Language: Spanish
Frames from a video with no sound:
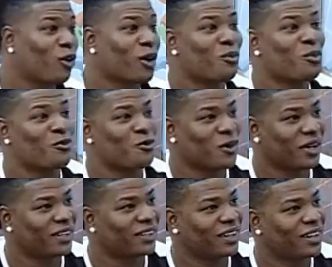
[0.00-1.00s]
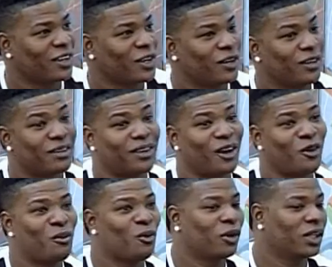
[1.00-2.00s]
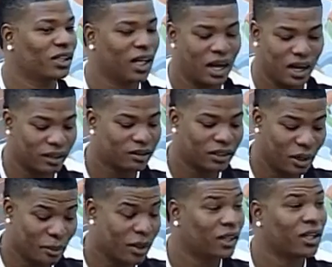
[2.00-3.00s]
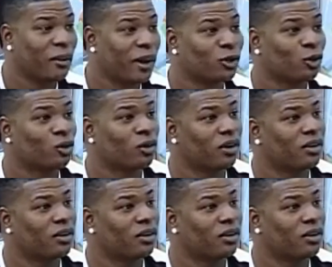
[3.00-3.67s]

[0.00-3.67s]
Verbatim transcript: que es muy fuerte. Y ya mm. como él está también trabajando. Pero tienen